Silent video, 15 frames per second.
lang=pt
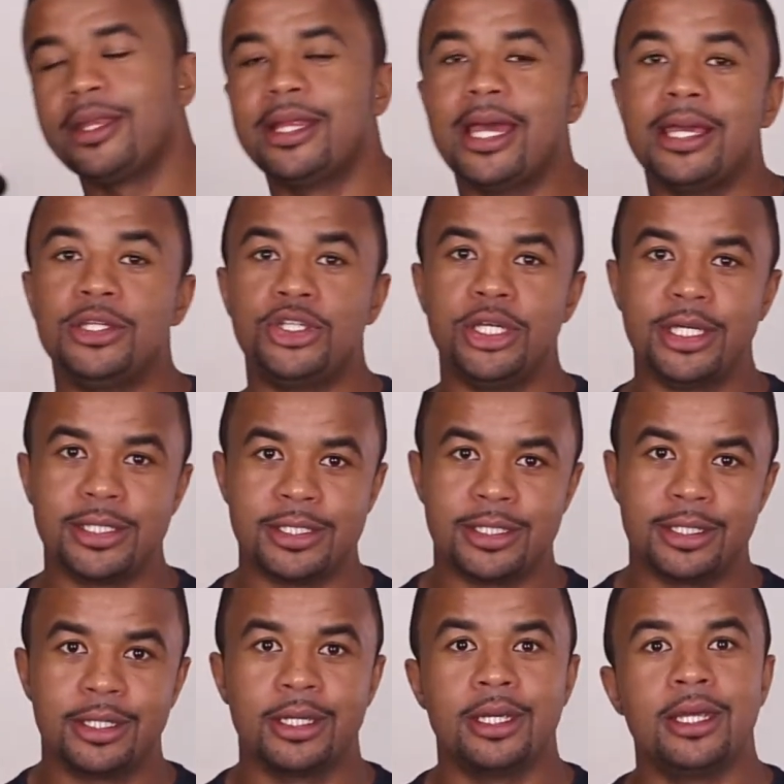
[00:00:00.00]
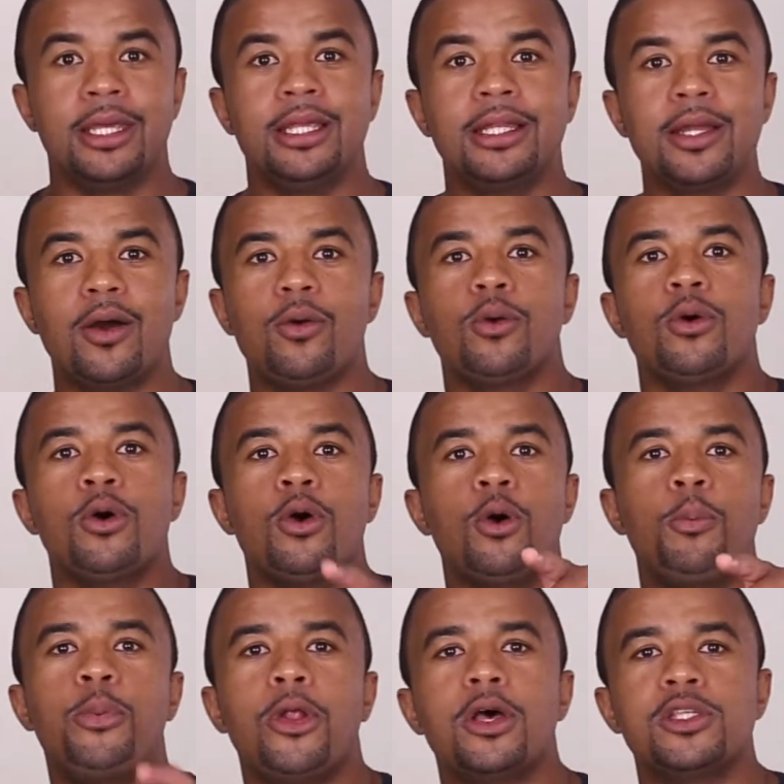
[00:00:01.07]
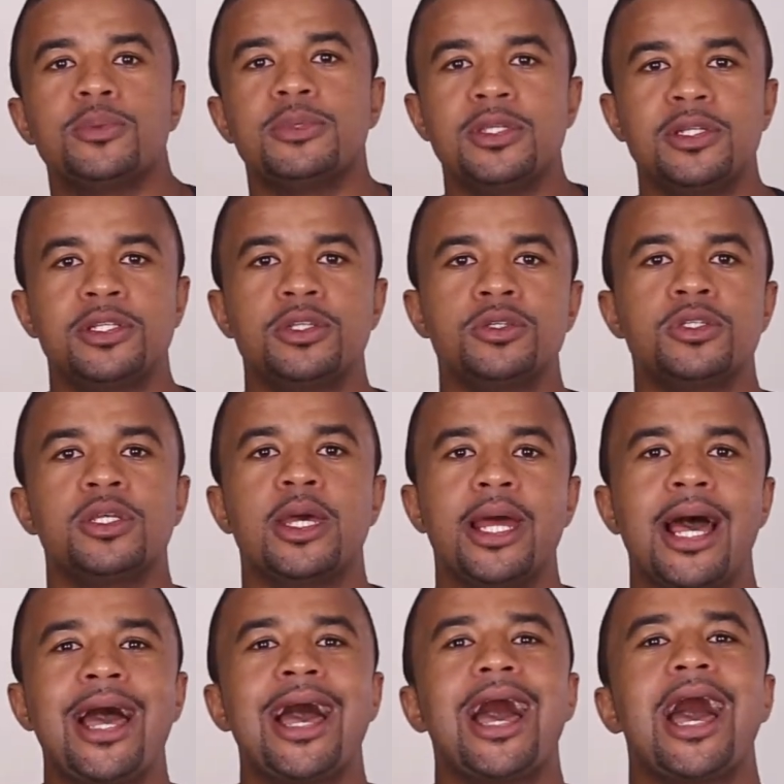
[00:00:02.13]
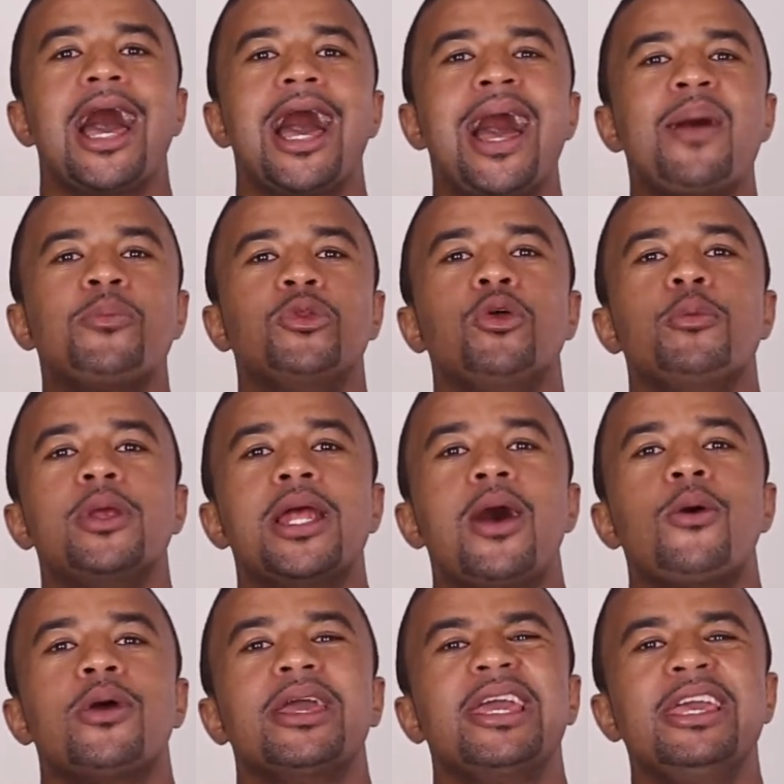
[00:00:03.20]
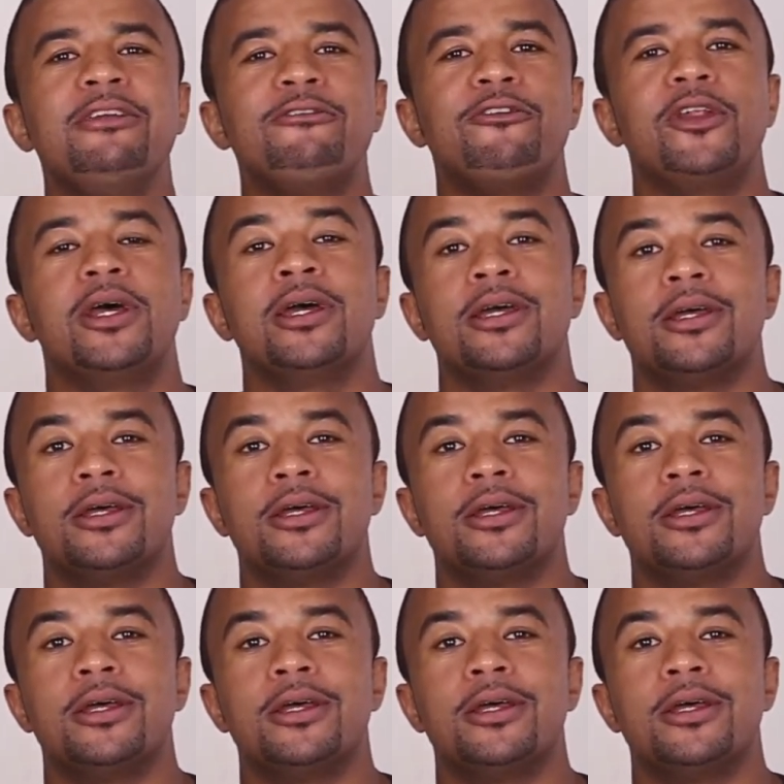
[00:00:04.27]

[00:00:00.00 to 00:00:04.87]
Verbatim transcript: TRX. Então, o próximo exercício será abdominal infra